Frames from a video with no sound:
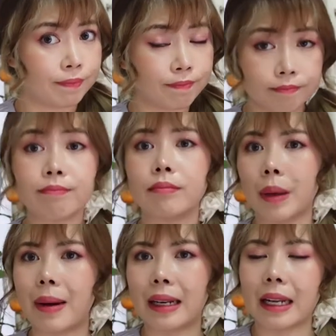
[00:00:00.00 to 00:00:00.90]
อืมป
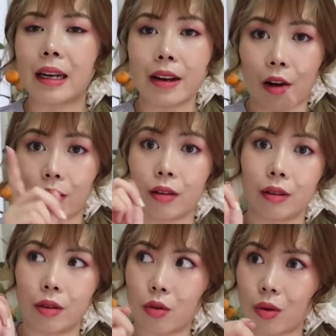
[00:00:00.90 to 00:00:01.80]
ระมาณนั้นแล้วเดี๋ยว
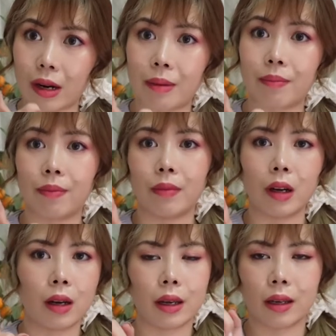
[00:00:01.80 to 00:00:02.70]
ดูคลิป
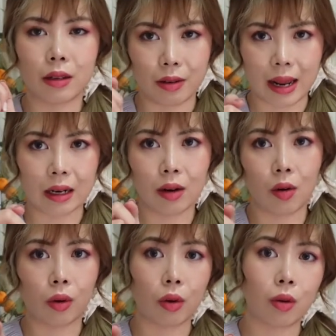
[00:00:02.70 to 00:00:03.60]
เอ้ยเดี๋ยวแนทล
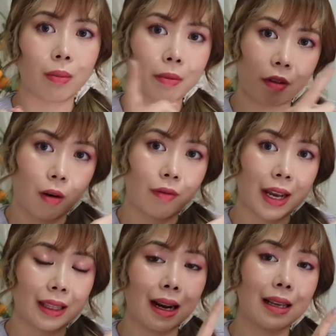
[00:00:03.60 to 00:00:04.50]
งรูปของไฟ
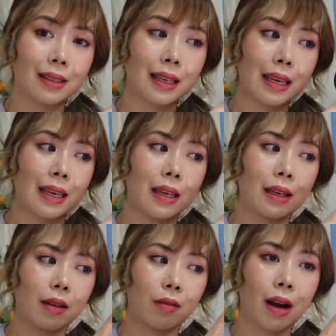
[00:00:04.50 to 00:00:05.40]
แต่ละสี
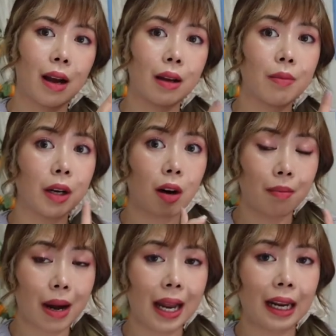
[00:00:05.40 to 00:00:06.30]
ว่า เอ้ย มันคอ
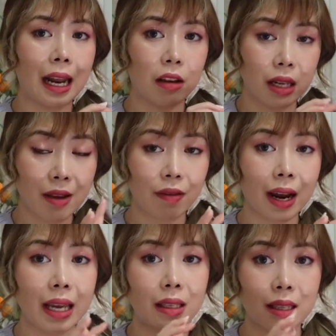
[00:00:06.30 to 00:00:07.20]
มไบกันแล้วได้ไฟ
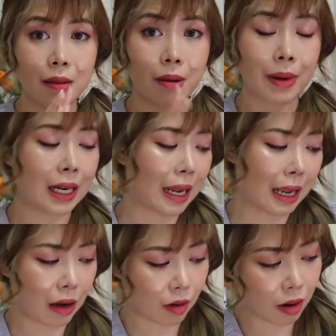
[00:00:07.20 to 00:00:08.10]
สีประมาณไหน
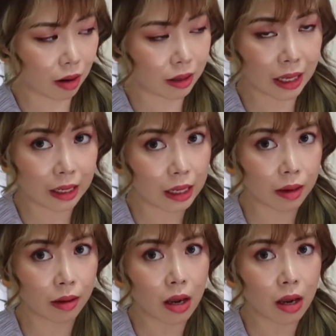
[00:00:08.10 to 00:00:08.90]
แล้วก็เซตนี้